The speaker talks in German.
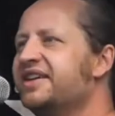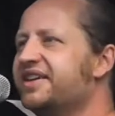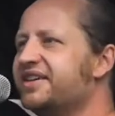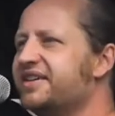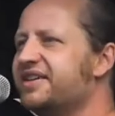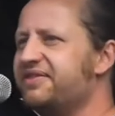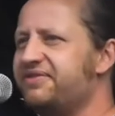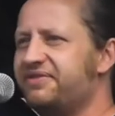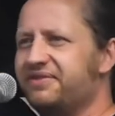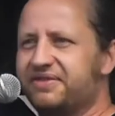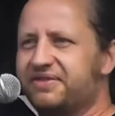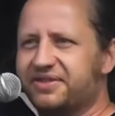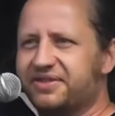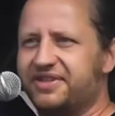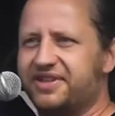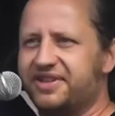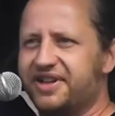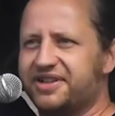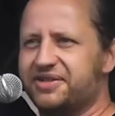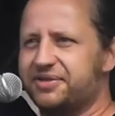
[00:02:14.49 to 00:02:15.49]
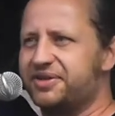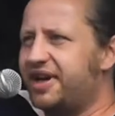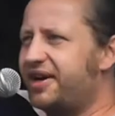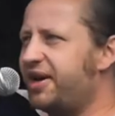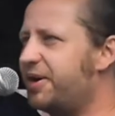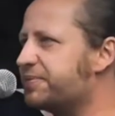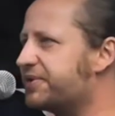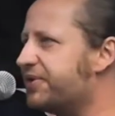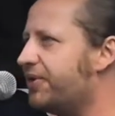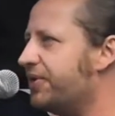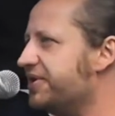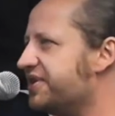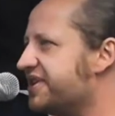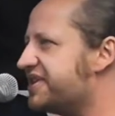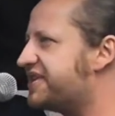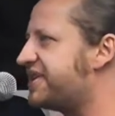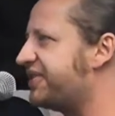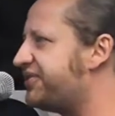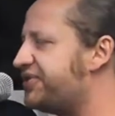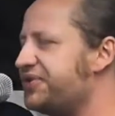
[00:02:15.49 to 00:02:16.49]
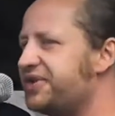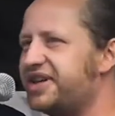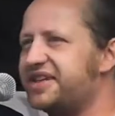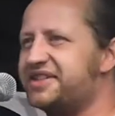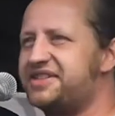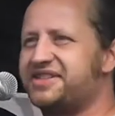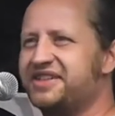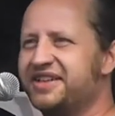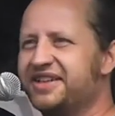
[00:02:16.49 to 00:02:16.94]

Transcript: Äh, also der Hauptgrund ist dafür, dass